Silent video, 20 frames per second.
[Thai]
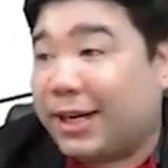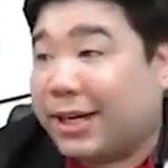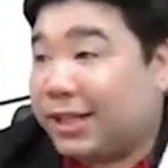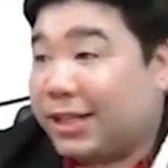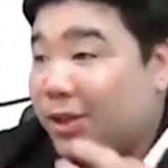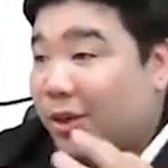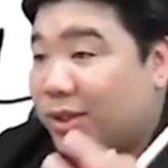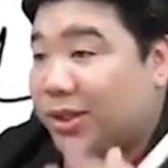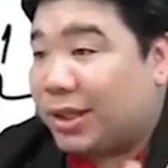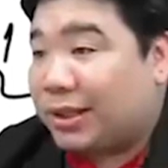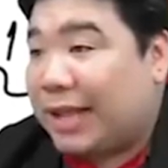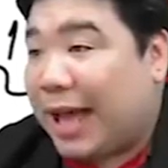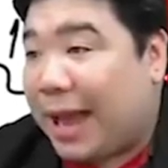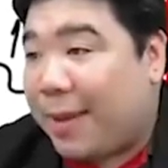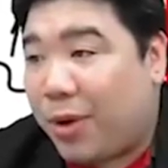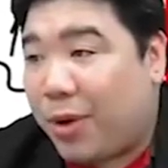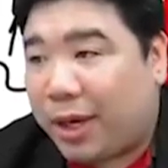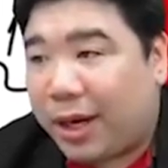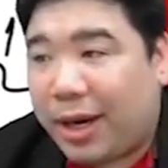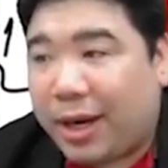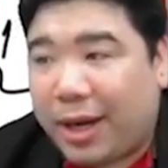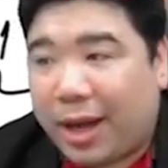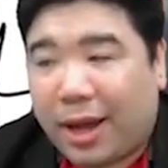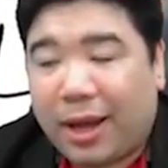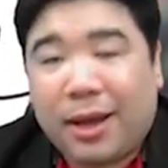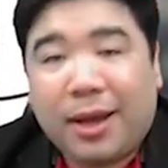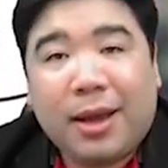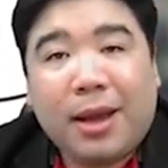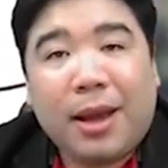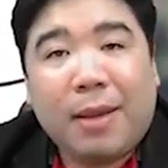อโจทย์สไตล์พวกนี้เนี่ย
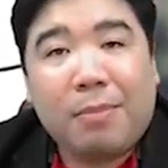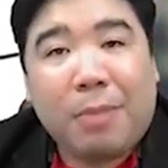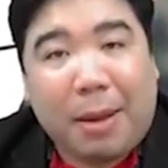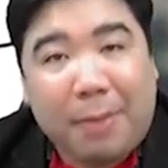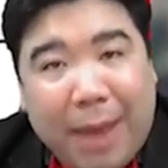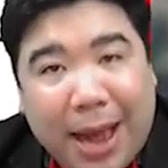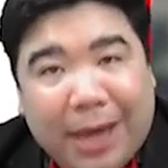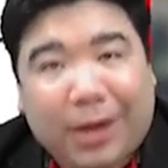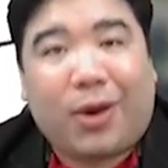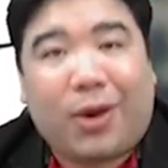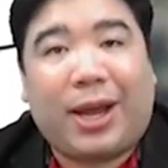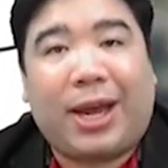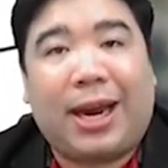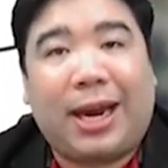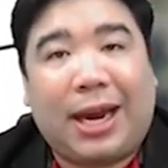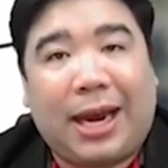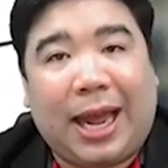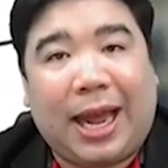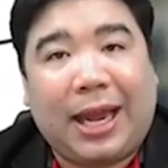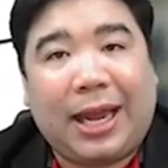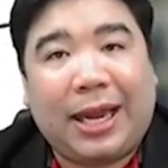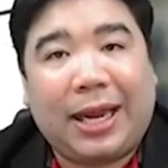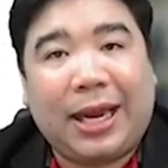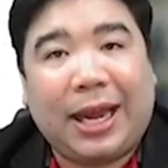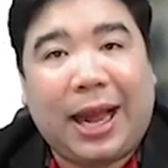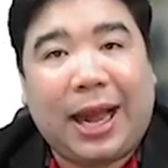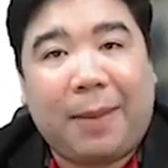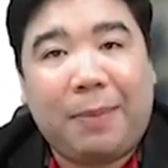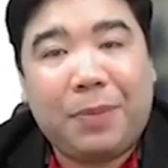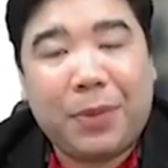มามากน้อยขนาดไหน
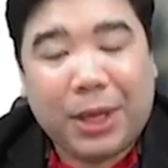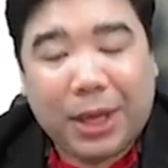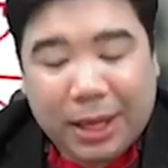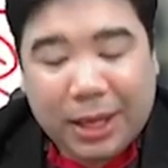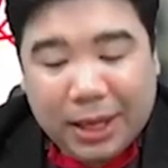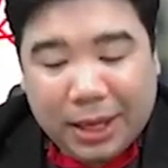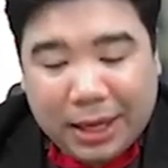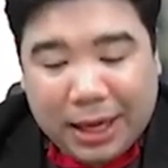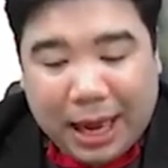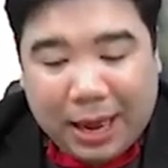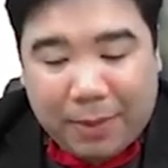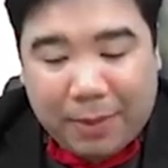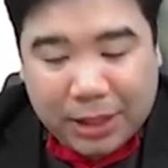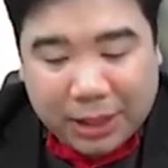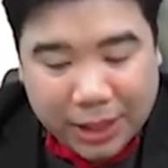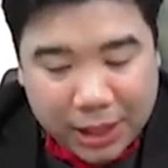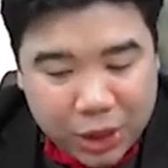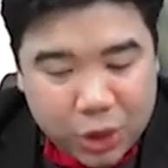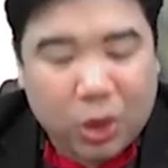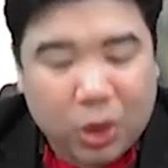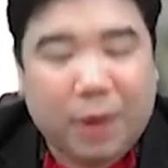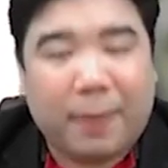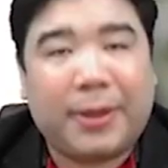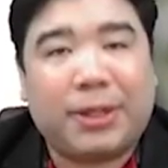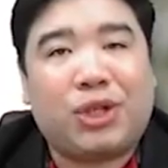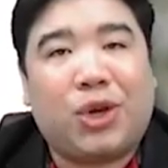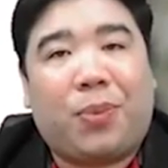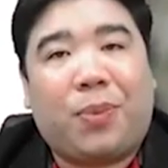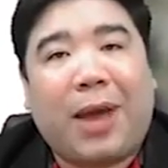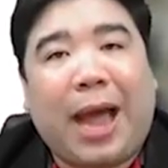นะครับนะมันขึ้นอยู่กับป
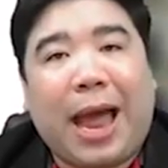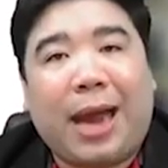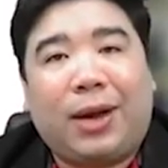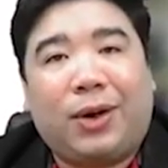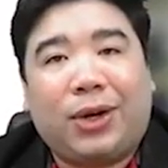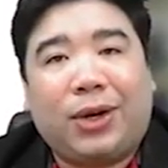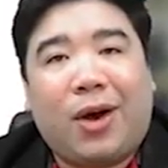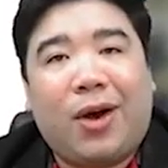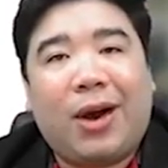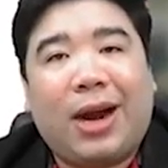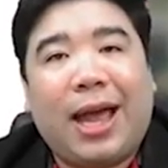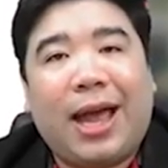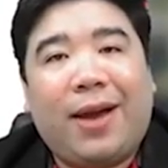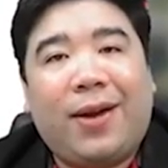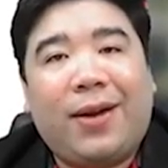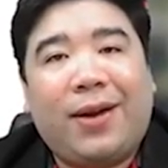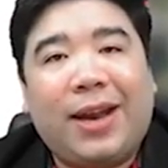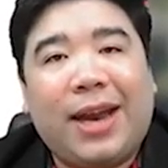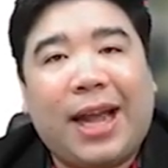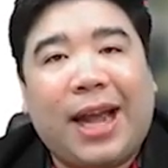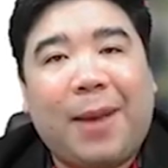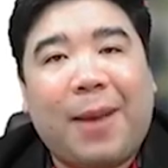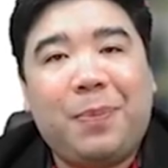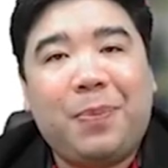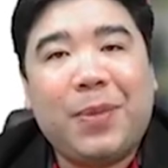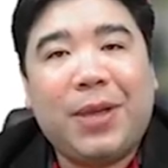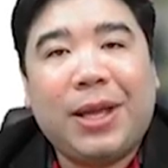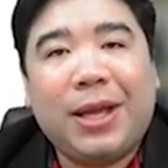ระสบการณ์ของน้องแล้วนะครับ